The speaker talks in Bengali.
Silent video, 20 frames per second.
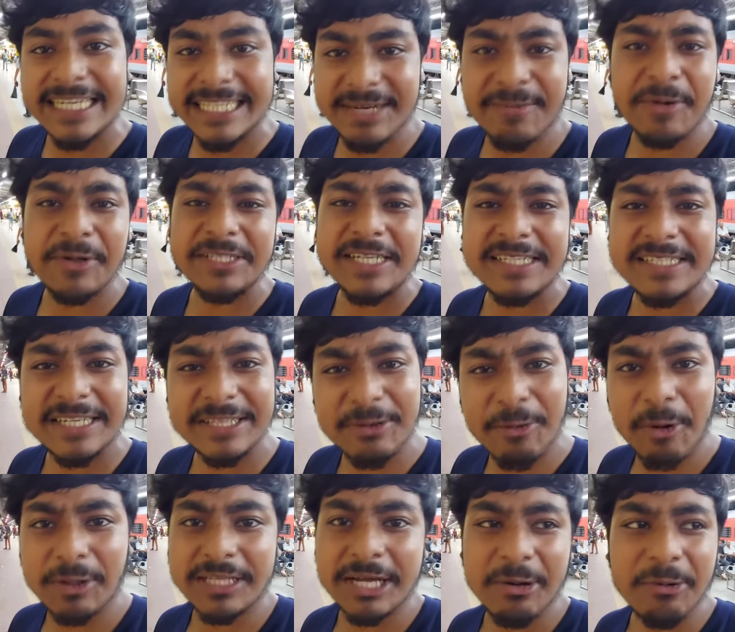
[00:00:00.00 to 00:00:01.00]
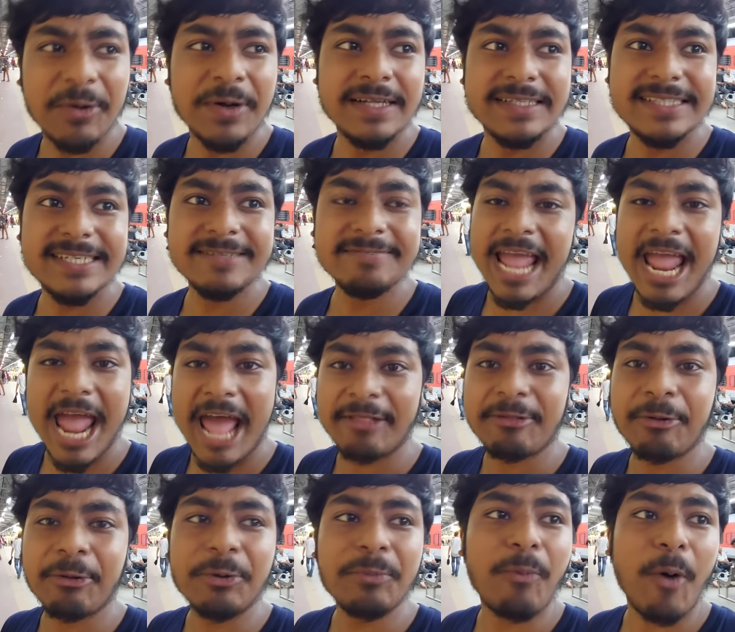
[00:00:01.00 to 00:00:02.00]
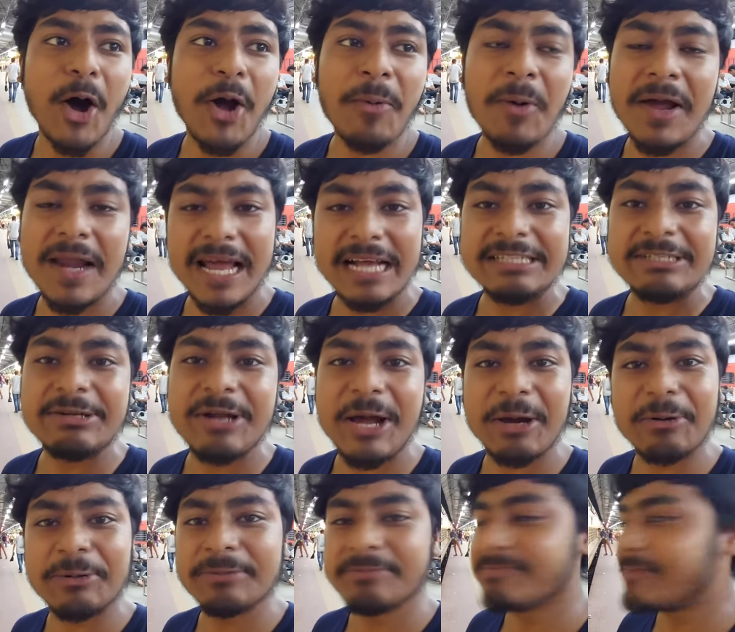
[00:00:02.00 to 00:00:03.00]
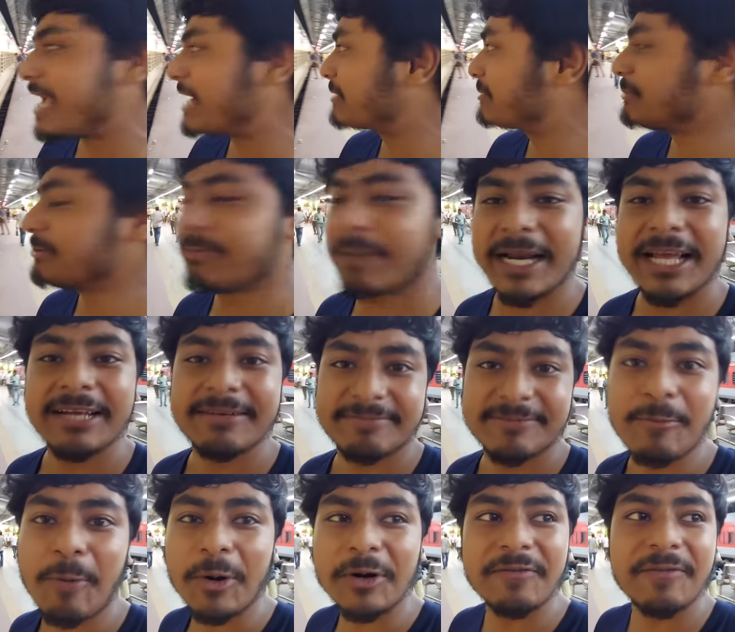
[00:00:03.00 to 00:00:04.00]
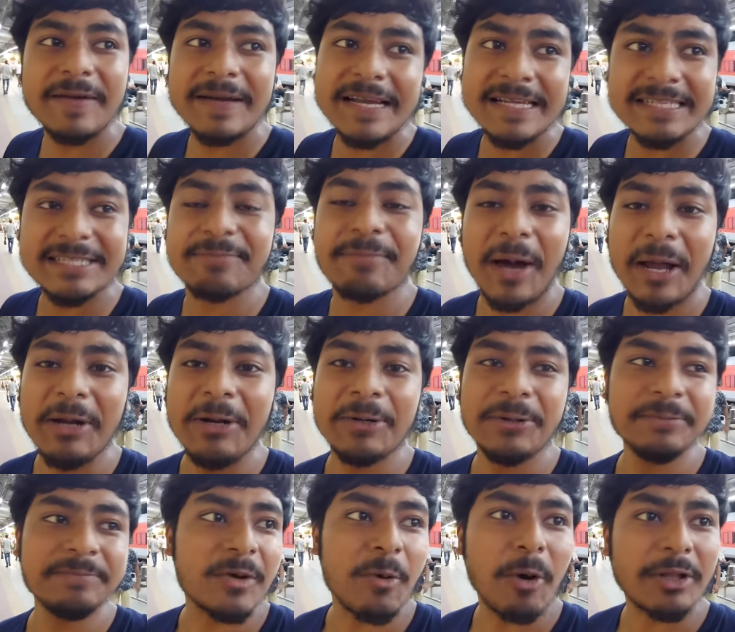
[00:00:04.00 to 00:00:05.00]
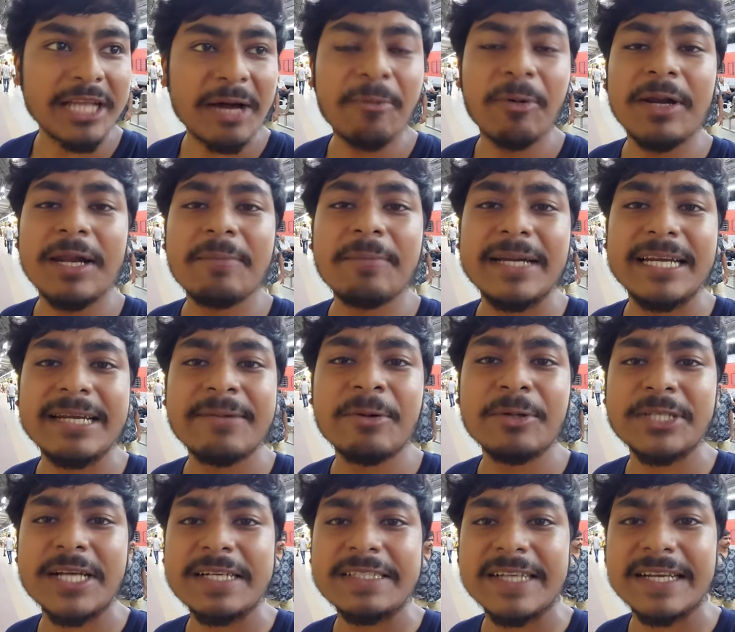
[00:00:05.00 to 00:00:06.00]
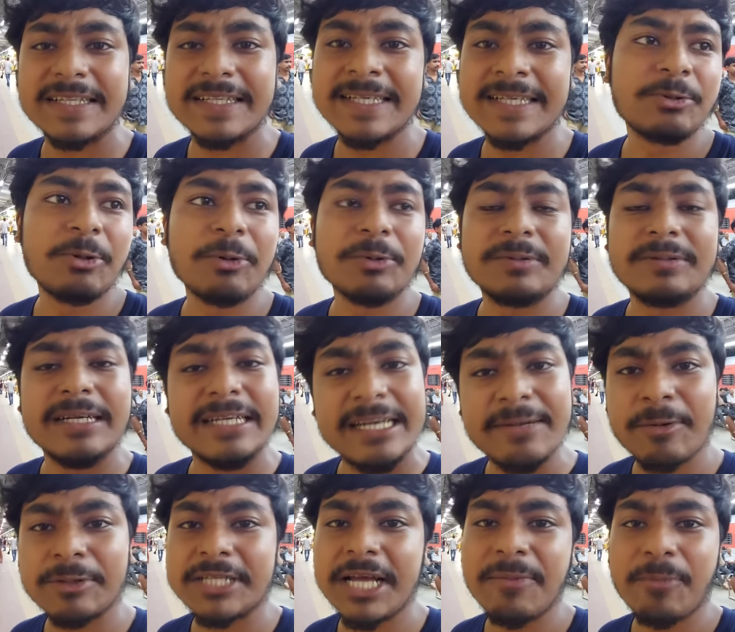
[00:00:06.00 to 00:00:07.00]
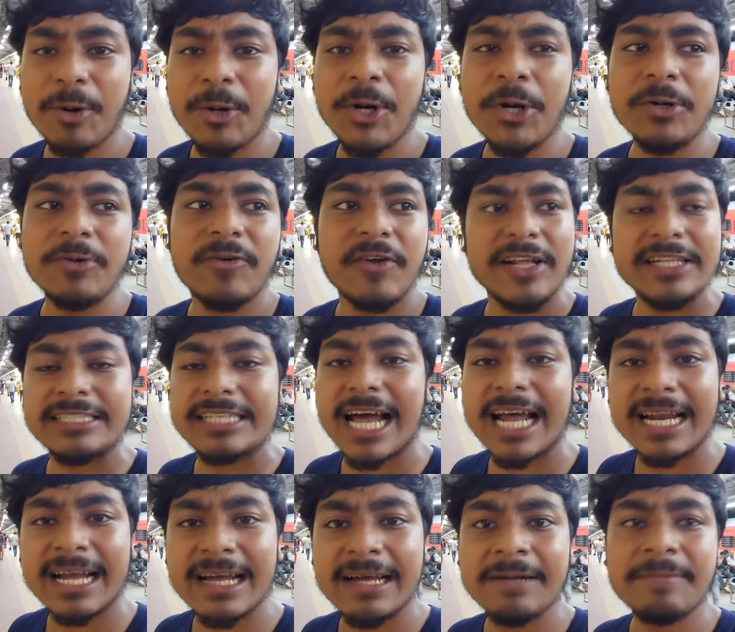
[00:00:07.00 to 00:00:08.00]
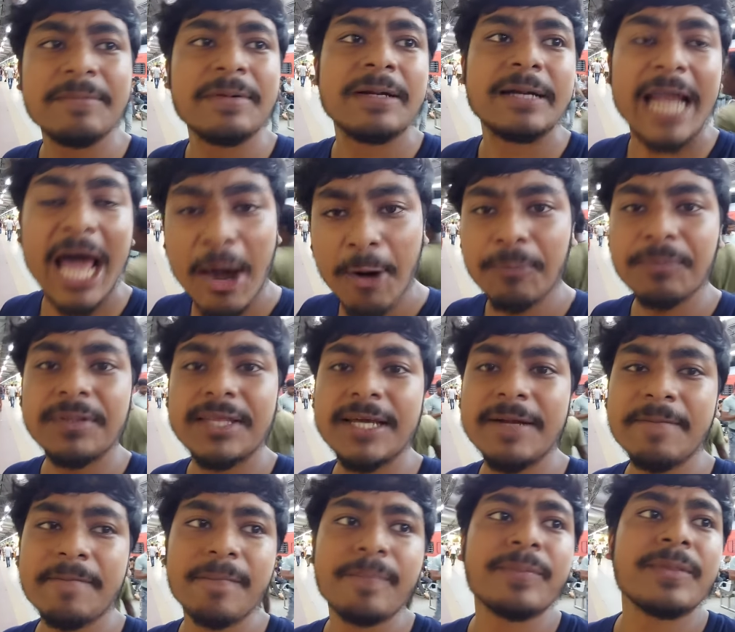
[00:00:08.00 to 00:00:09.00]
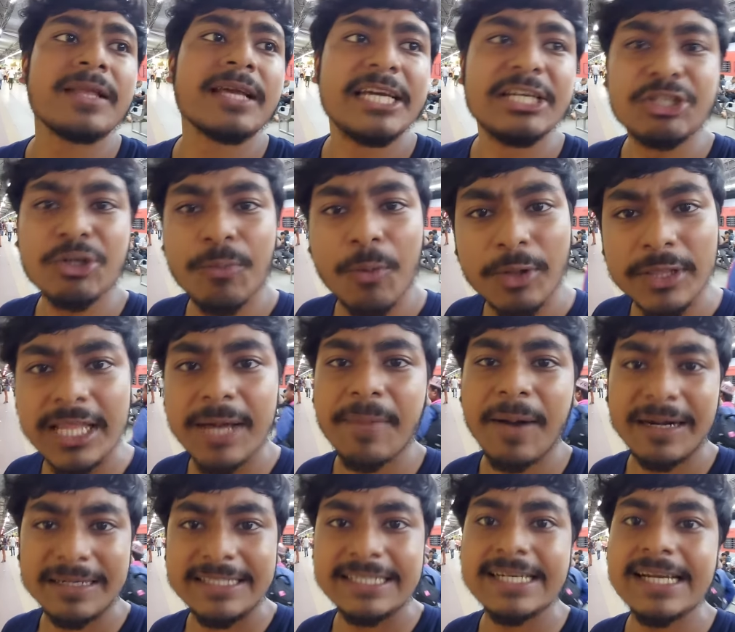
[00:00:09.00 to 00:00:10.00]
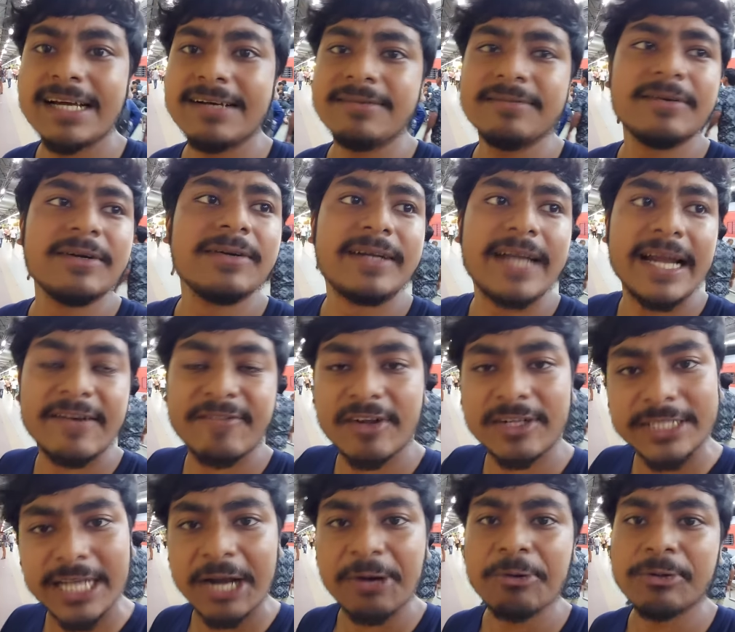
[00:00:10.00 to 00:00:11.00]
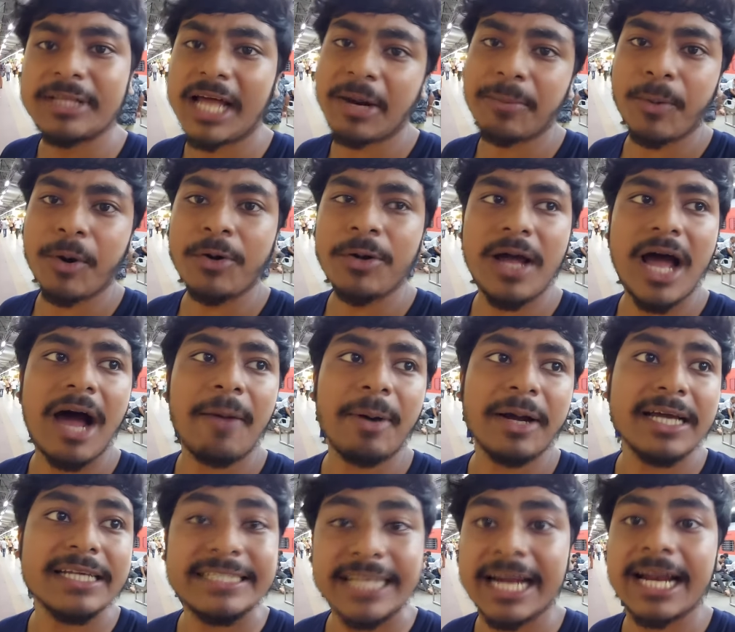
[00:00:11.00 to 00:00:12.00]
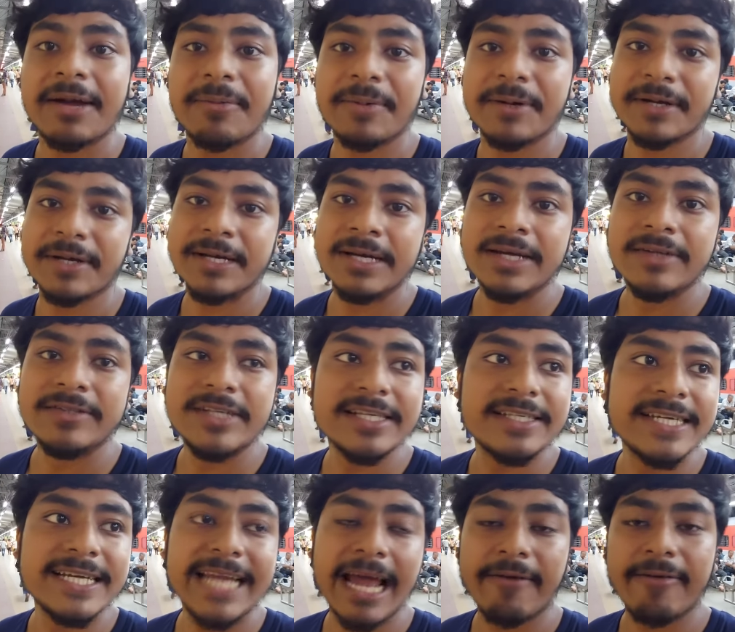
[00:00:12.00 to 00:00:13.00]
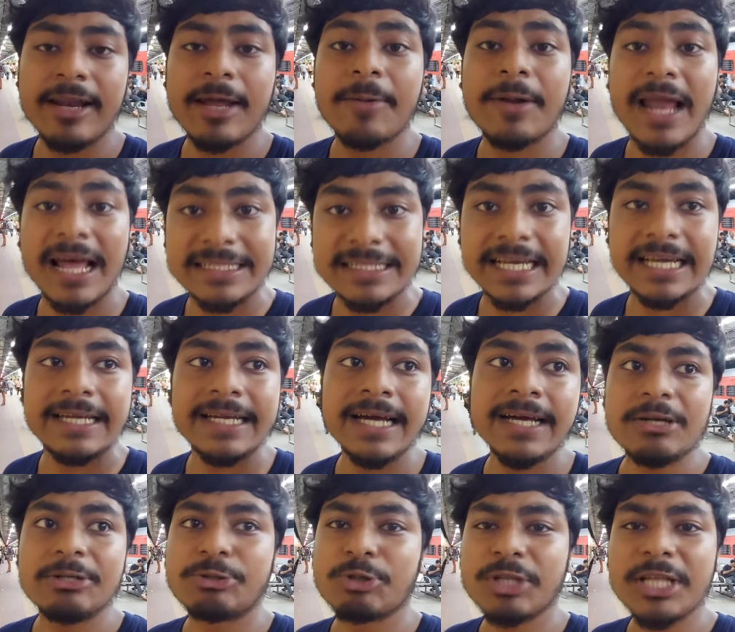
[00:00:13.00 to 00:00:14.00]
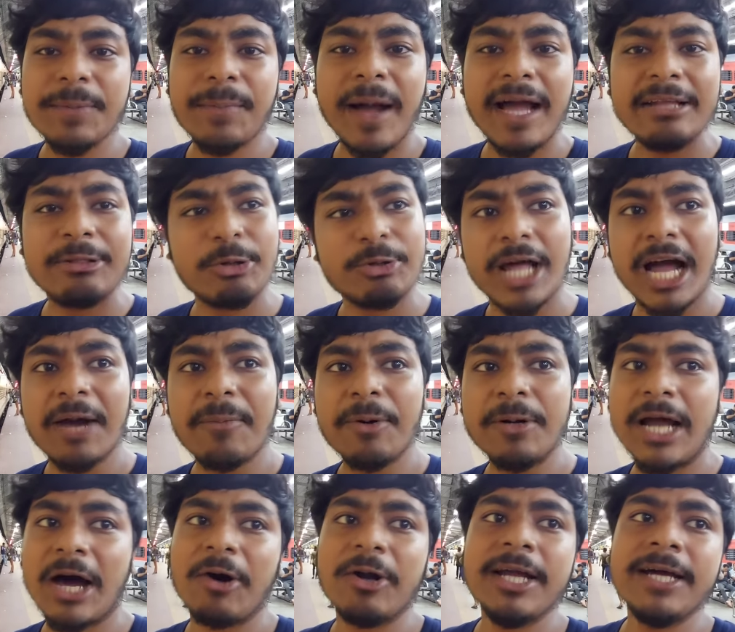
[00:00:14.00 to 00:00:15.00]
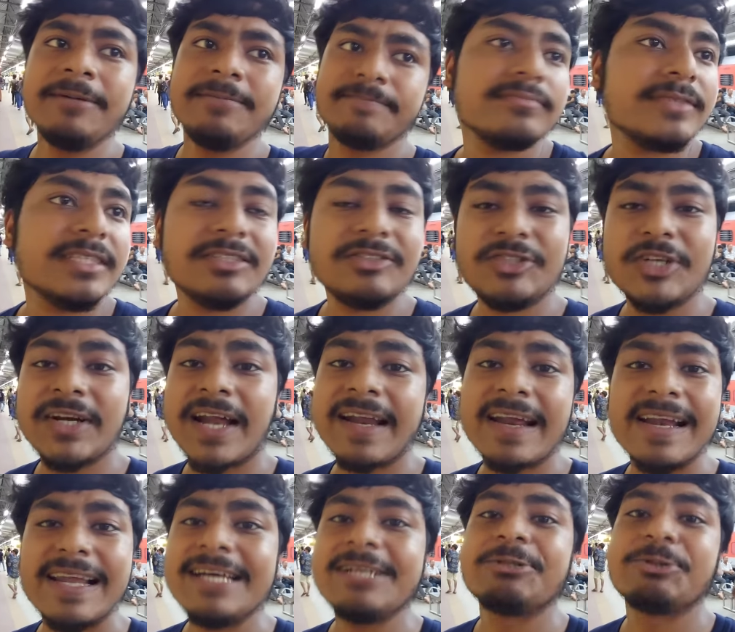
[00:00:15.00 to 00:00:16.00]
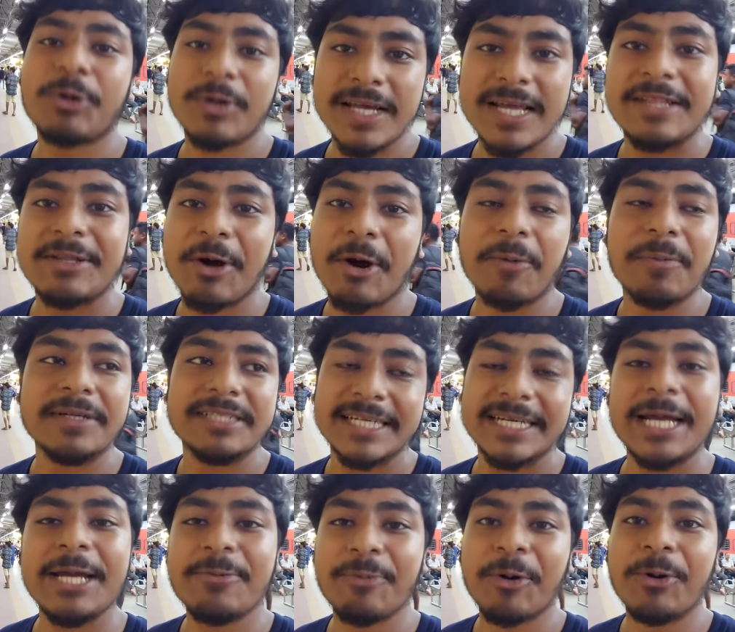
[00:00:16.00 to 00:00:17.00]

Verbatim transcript: টিটি মশাইয়ের সাথে কথা হয়েছে এতক্ষণ ভয় ভয় লাগছিল এখন একটু মানে কনফিডেন্স বাড়লো কথা বললাম টিটি মশাইয়ের সাথে তো টিটি মশাই বললো ট্রেন ছাড়া না অবধি কিছু বলতে পারছি না ট্রেনটা ছাড়ুক তারপর আমাকে জানাবে যে সিট অ্যাভেলেবেল আছে কি না যদি পাই তো থাকবো না হলে জেনারেলে চলে যেতে হবে সেটাই